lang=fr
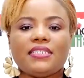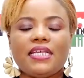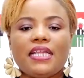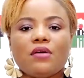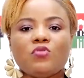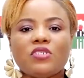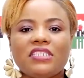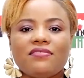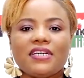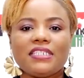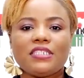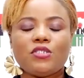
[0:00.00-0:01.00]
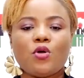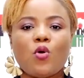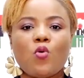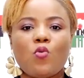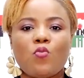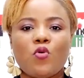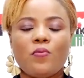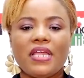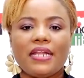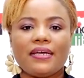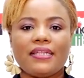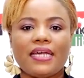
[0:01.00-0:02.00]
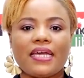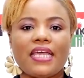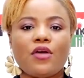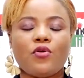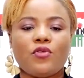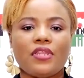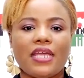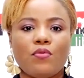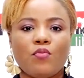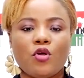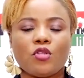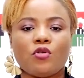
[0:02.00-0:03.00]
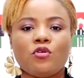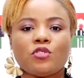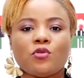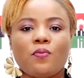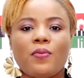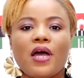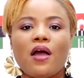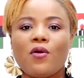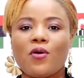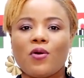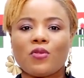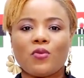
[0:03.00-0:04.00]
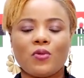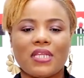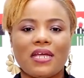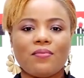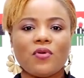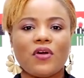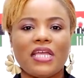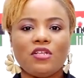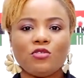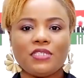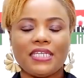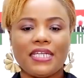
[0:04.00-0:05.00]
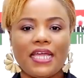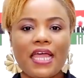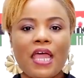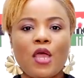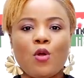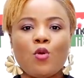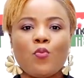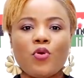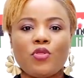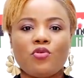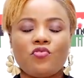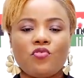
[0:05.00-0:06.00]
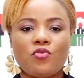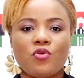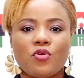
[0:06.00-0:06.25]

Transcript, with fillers: Si les motivations ou mobiles derrière un tel meurtre ne sont pas encore totalement élucidées, le point de vue